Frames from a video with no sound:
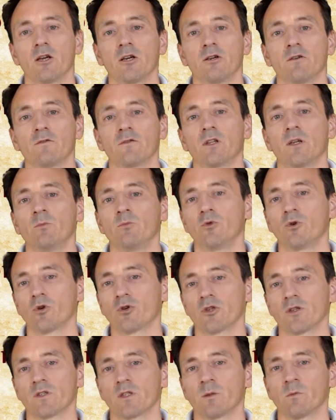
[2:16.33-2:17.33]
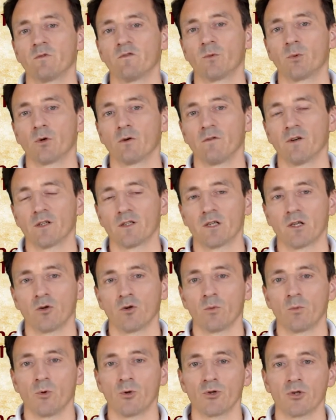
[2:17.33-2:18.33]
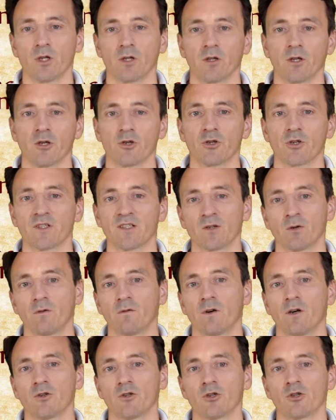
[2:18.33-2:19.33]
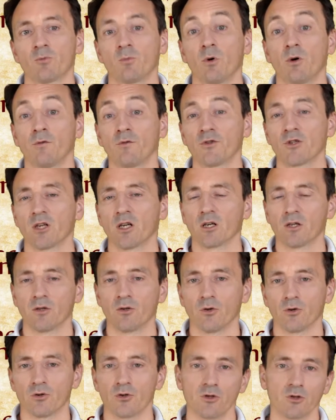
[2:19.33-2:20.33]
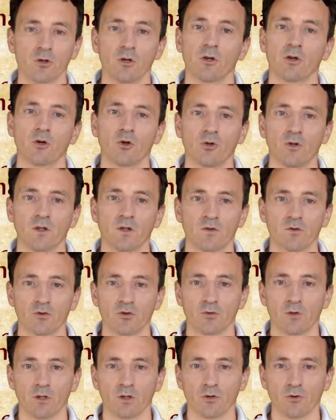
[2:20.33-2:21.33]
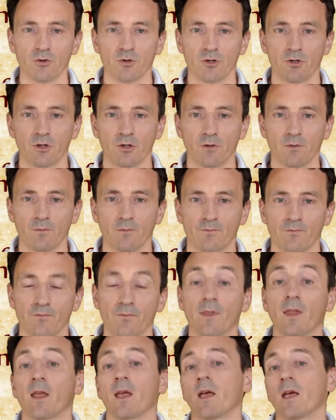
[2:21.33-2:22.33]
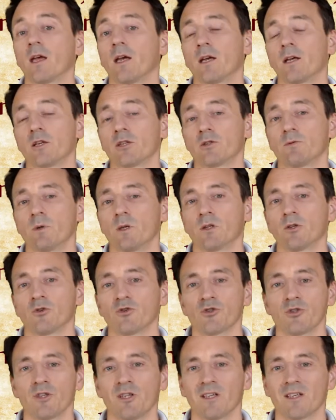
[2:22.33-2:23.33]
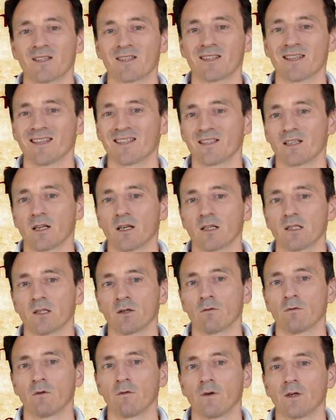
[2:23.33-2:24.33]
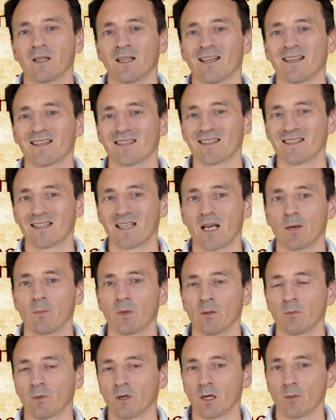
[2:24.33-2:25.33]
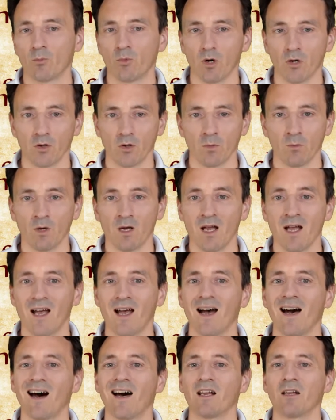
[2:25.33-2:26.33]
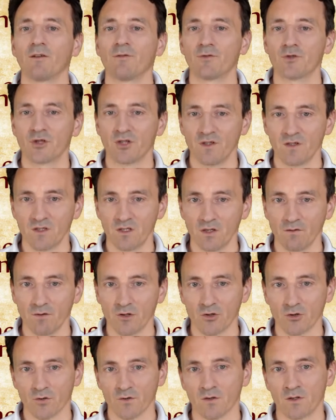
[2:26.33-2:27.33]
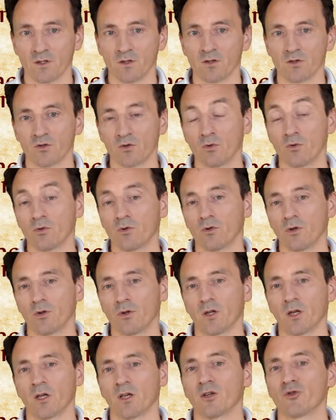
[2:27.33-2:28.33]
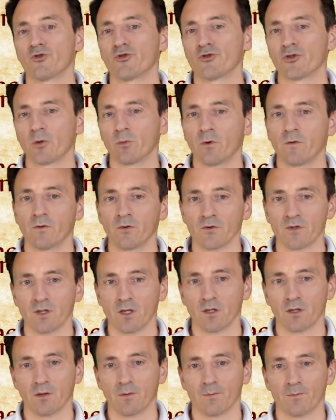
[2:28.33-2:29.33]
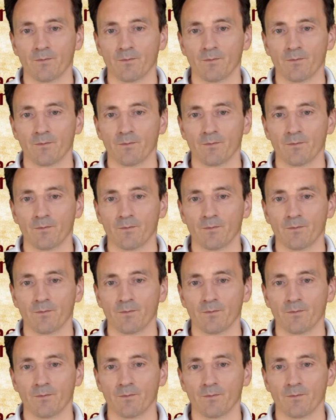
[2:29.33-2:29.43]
W tym uroczystym wprowadzeniu można też zauważyć powszechność kodeksu świętości. Świętość nie jest zarezerwowana samym kapłanom, ale wszyscy wierzący są do niej zobowiązani.